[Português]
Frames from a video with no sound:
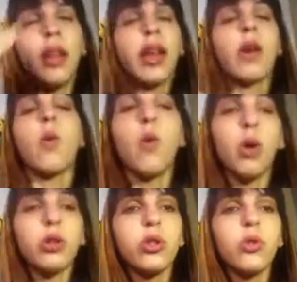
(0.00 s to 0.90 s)
é, com o
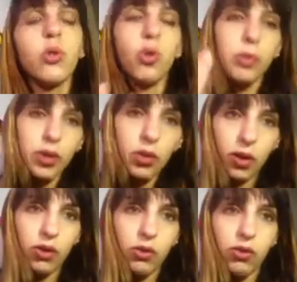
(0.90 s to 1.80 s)
rosto úmido,
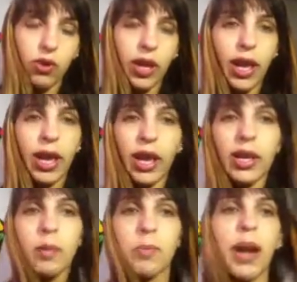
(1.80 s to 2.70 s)
quando for é,
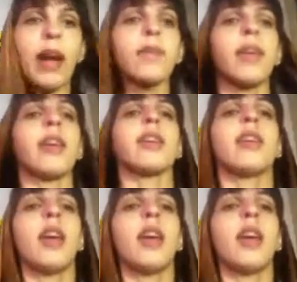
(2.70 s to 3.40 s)
limpar, né?